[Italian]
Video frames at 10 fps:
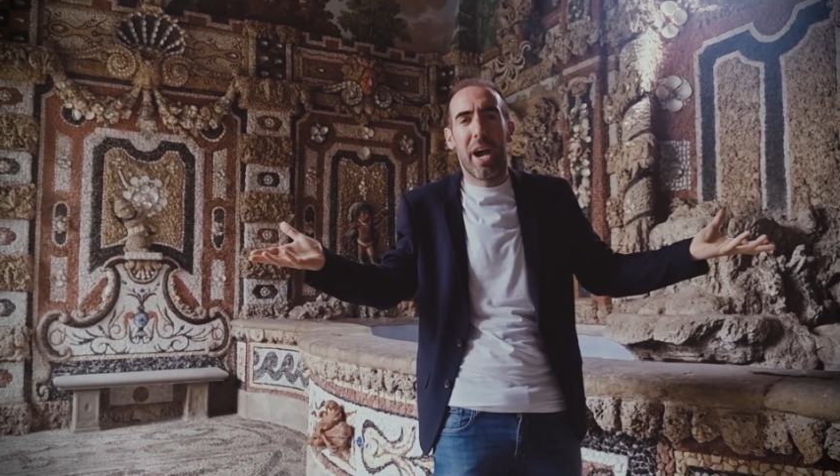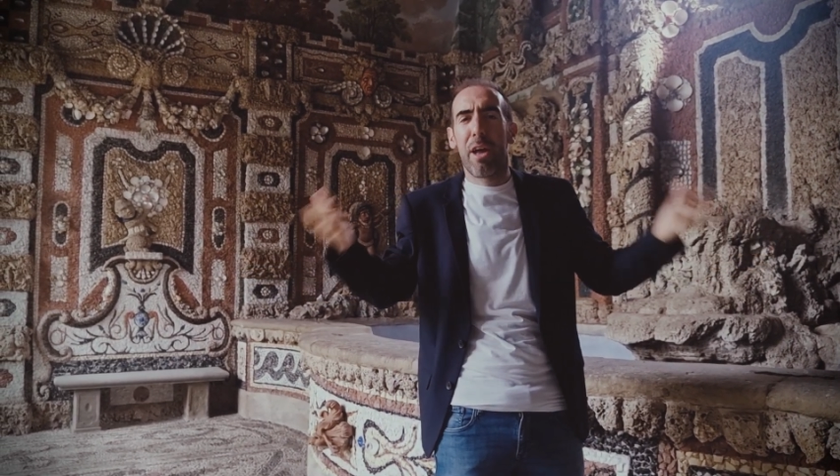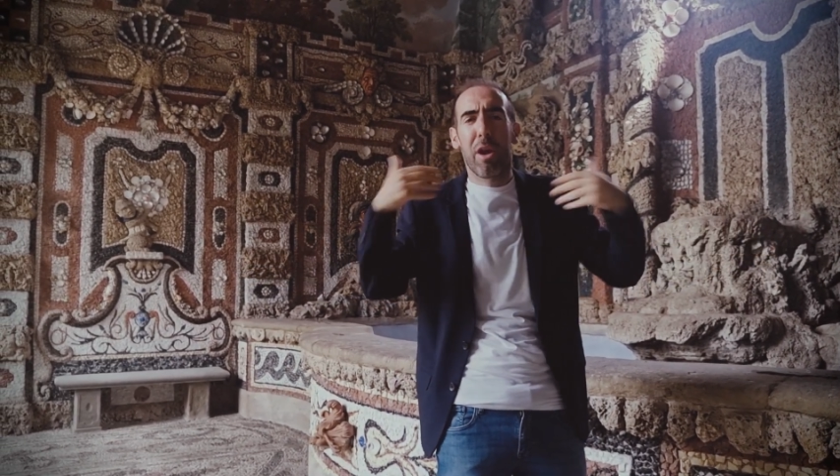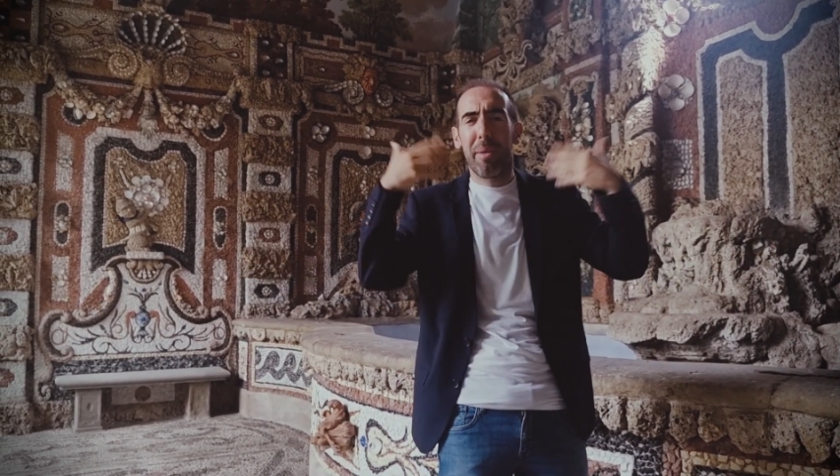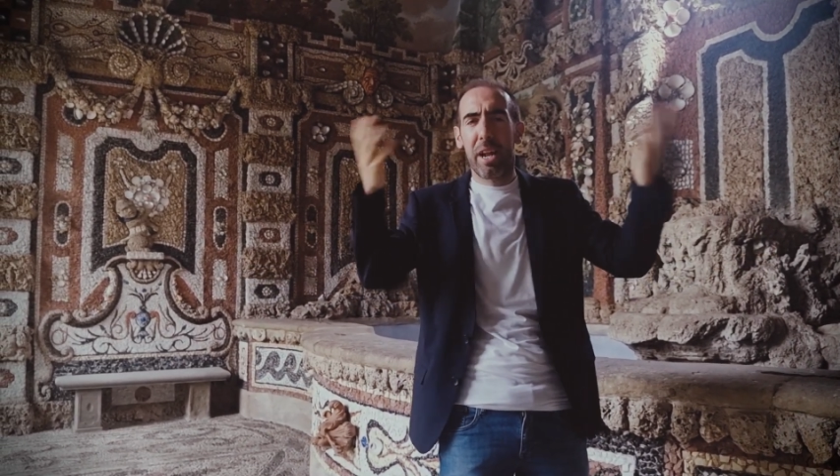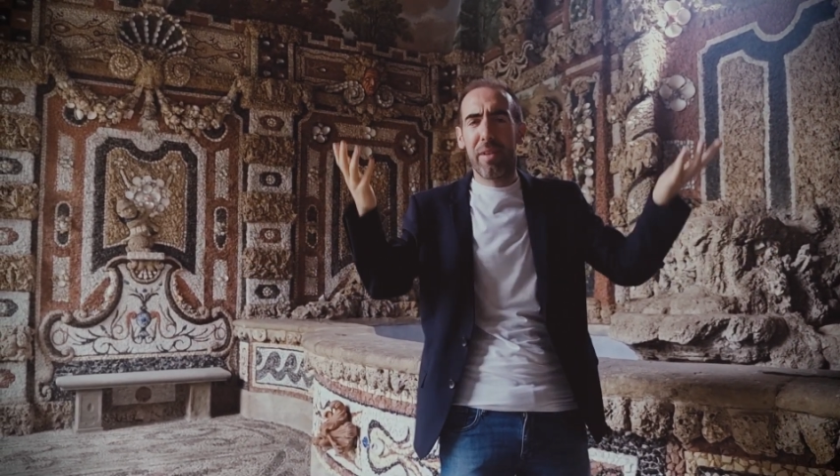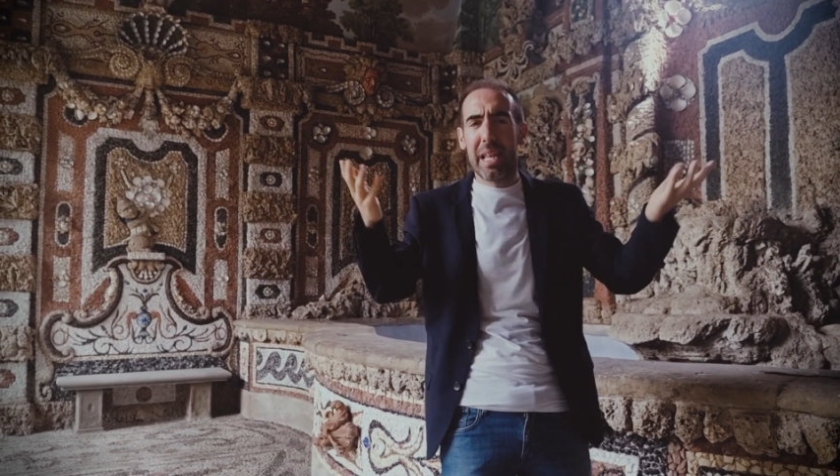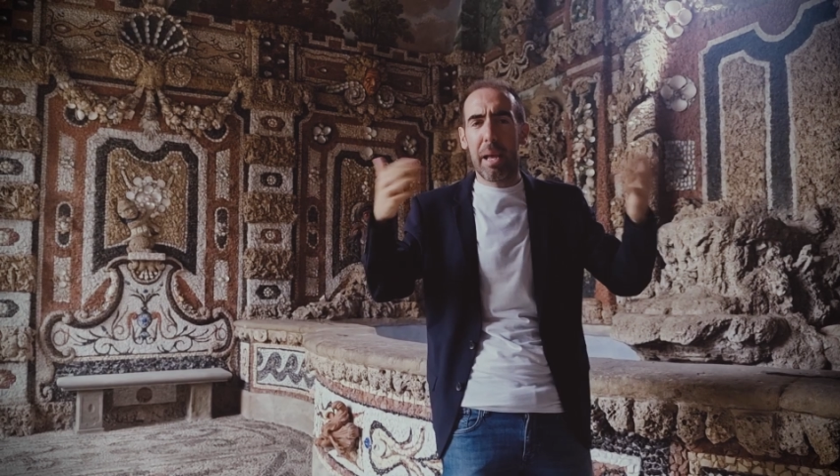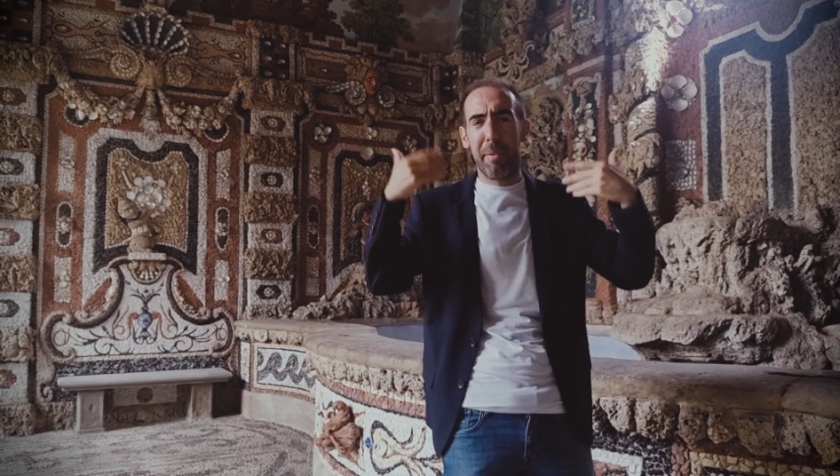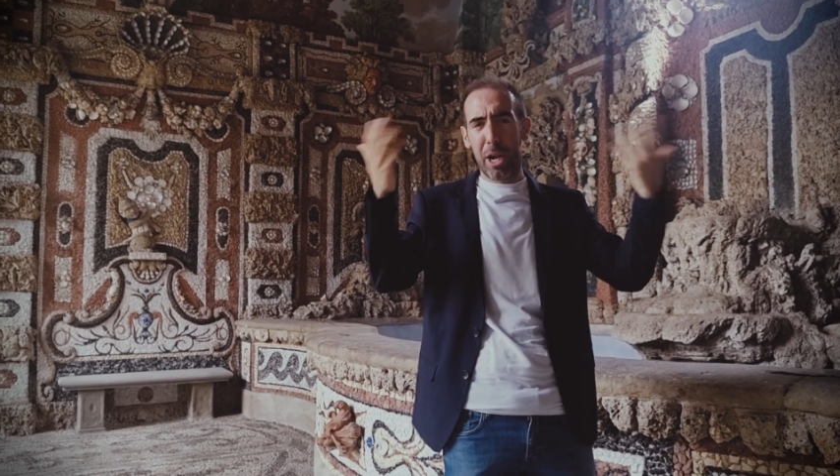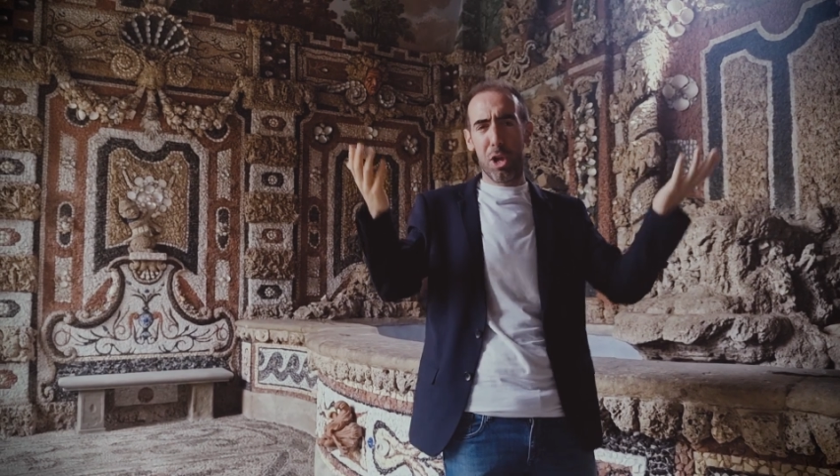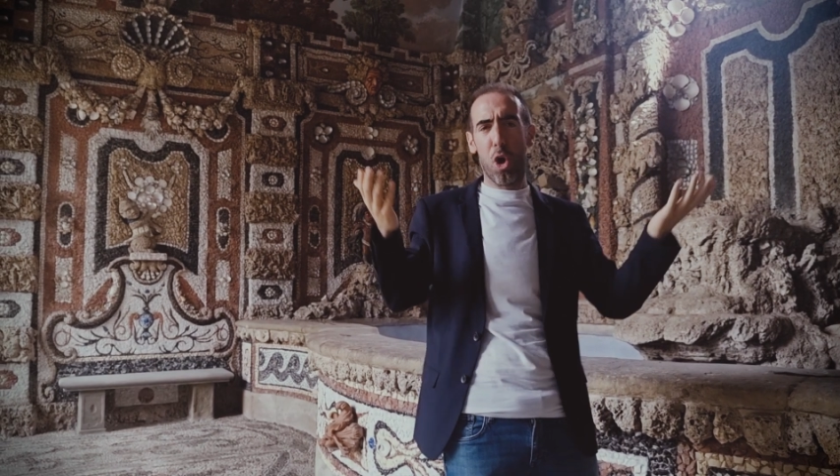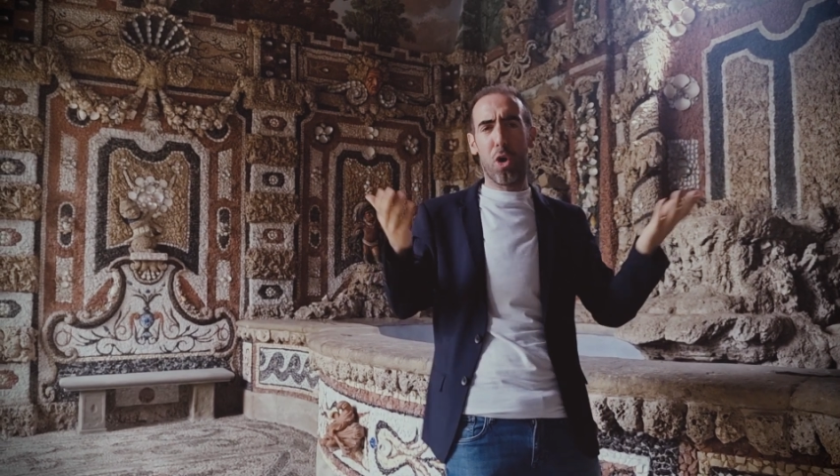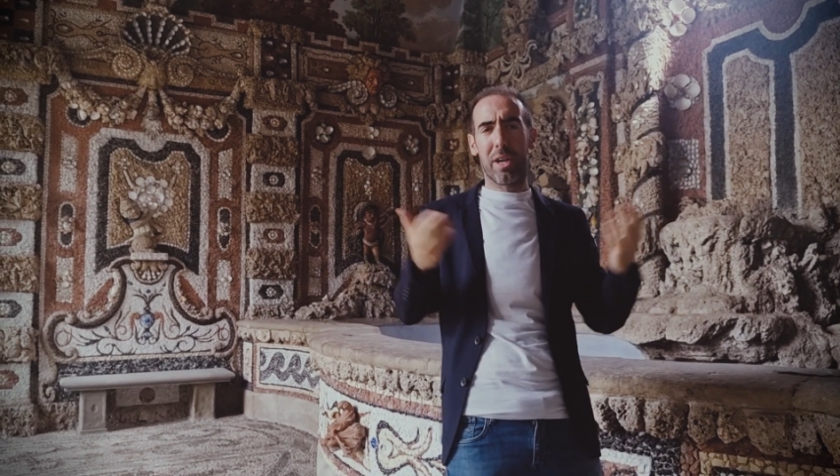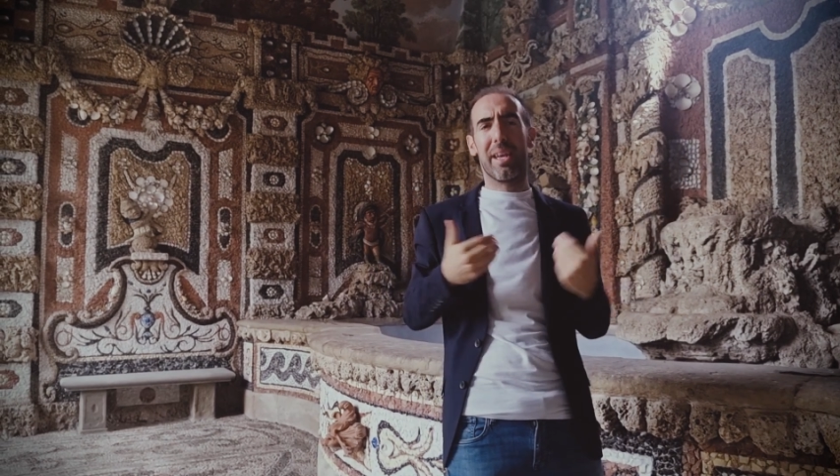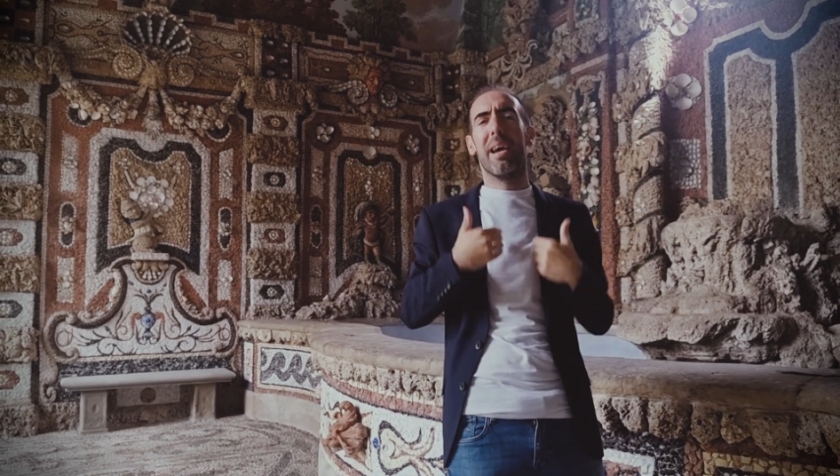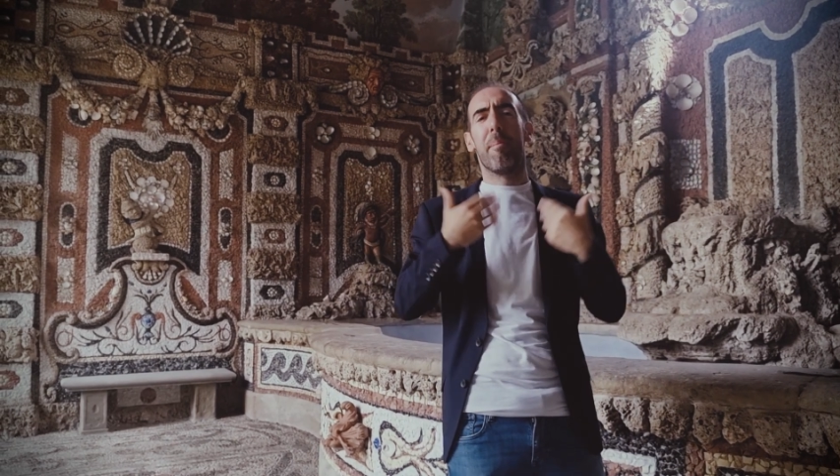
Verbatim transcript: Era una meraviglia per gli occhi,